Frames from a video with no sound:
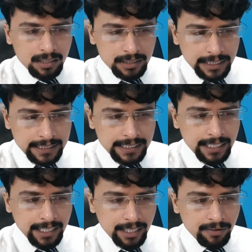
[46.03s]
देती
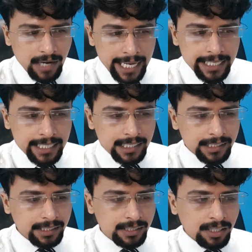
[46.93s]
है हायरिंग के
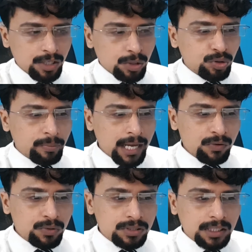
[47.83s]
लिए तो
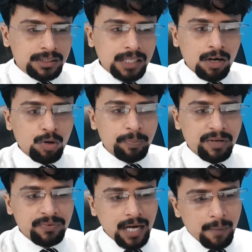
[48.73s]
मैं उस संस्था को
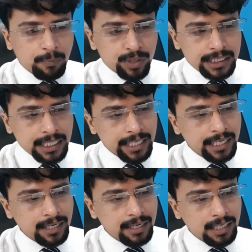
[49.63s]
प्रेफर आपको इसलिए
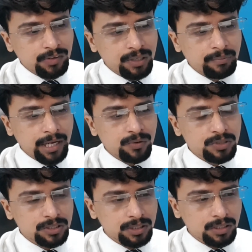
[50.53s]
नहीं कर रहा क्योंकि मैं
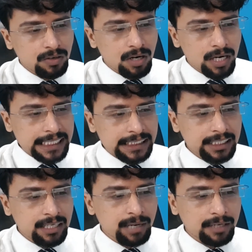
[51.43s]
उस
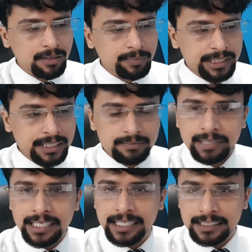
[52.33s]
ऑर्गेनाइजेशन के बारे में विशेष
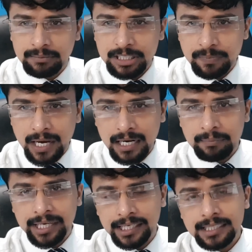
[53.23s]
मैं नहीं समझ पा
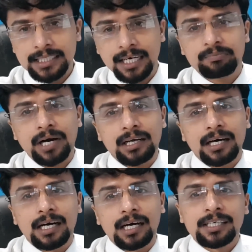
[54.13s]
रहा मैं नहीं जान पा रहा